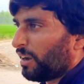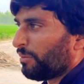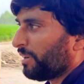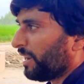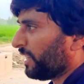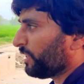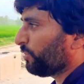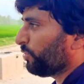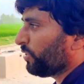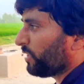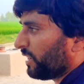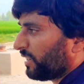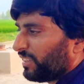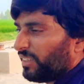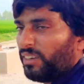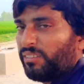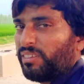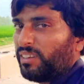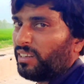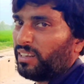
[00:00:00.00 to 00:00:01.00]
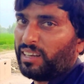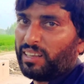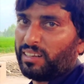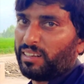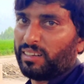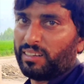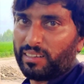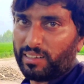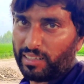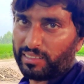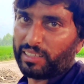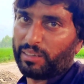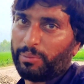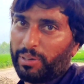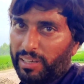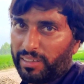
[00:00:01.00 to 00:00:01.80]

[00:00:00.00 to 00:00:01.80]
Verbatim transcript: काम है तो वो करते हैं फिलहाल ख़त्म